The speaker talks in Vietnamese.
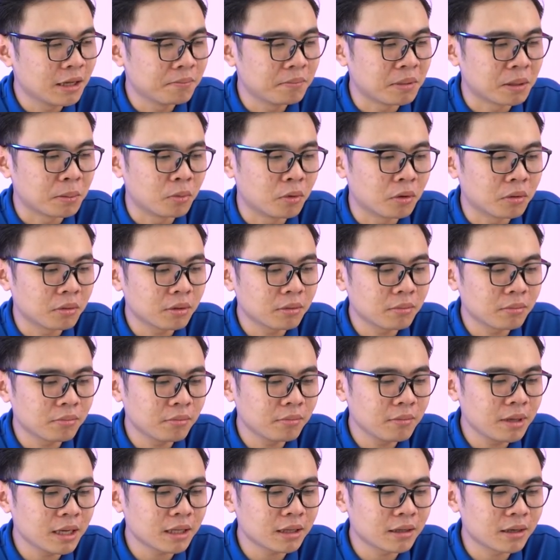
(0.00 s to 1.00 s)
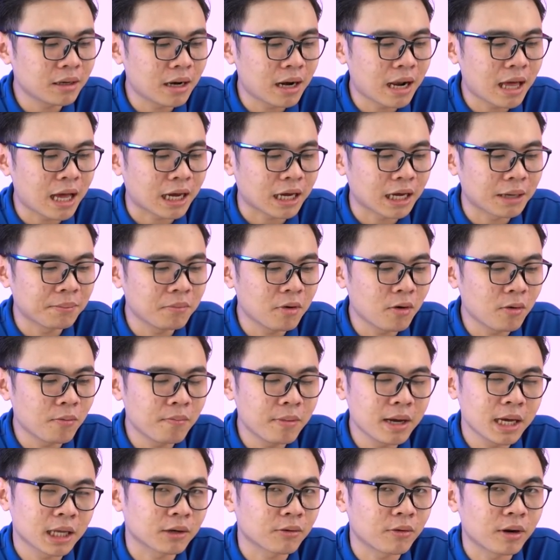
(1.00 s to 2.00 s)
mình muốn biết là cái mẫu
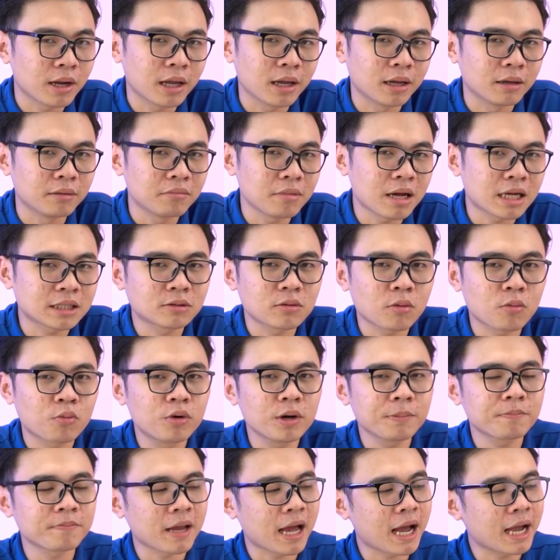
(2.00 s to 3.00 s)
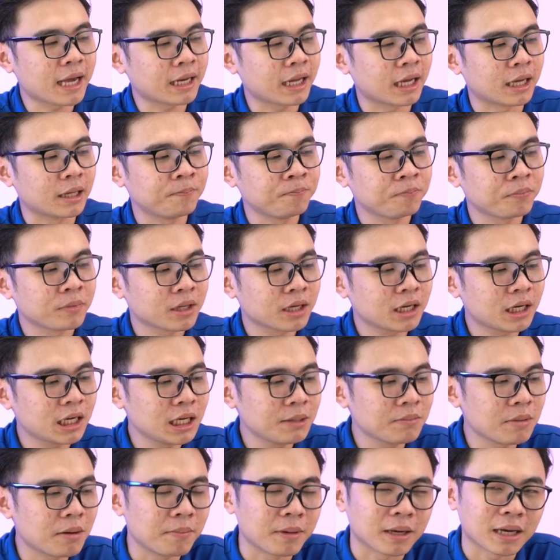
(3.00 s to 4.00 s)
main gọi là Asogriptide này
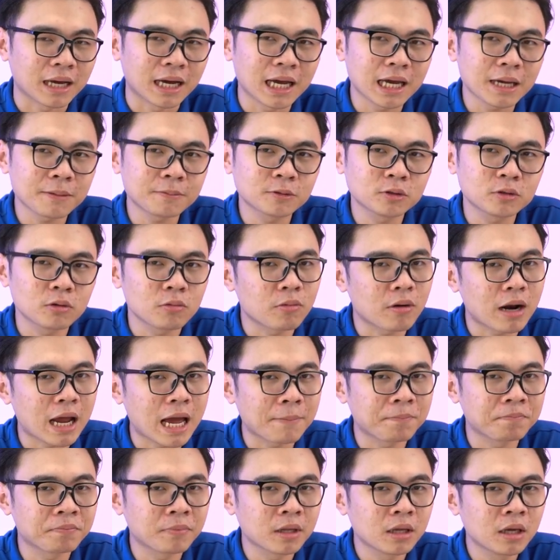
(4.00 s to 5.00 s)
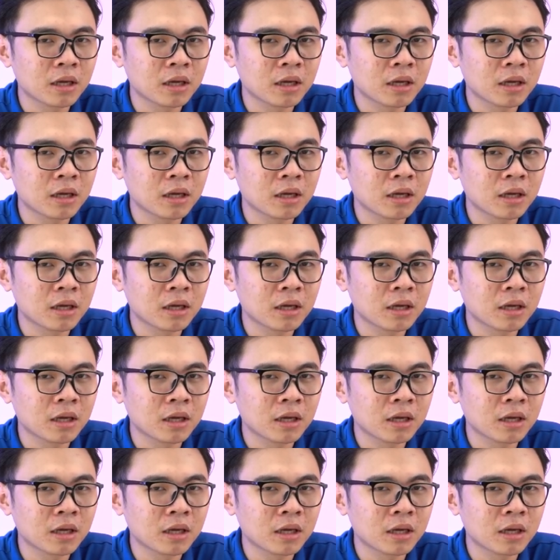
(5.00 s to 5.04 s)
khi mà mình ép sung RAM